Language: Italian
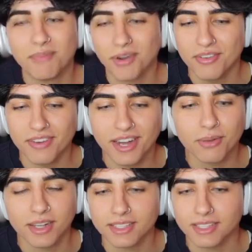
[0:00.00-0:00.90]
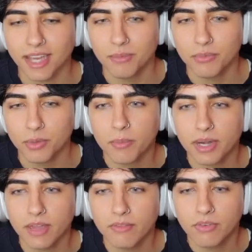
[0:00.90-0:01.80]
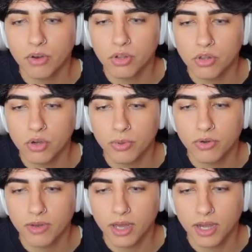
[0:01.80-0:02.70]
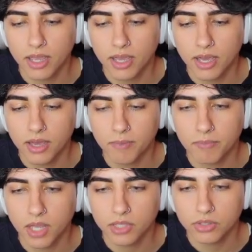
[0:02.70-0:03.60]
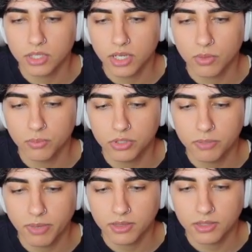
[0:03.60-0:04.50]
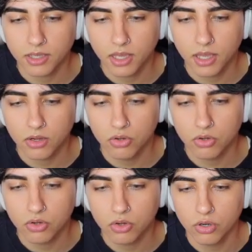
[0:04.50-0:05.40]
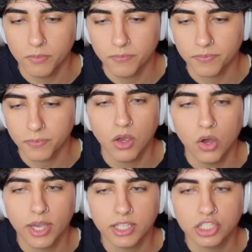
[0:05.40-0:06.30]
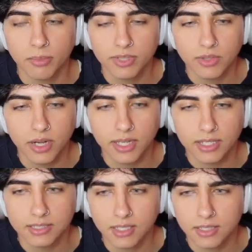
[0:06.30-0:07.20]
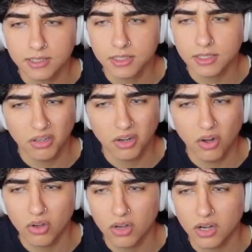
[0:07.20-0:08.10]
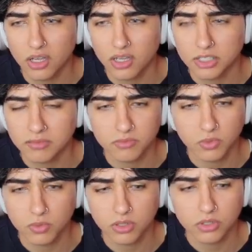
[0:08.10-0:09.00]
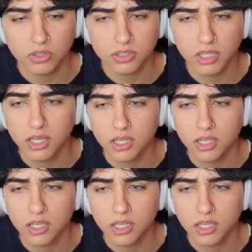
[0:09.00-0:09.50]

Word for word: provo a fare qualche scambio, perché voglio provare a, ehm, ad ottenere un po' di pet che non ho. Ok, ci ha mandato una richiesta lol, mm, qualcosa.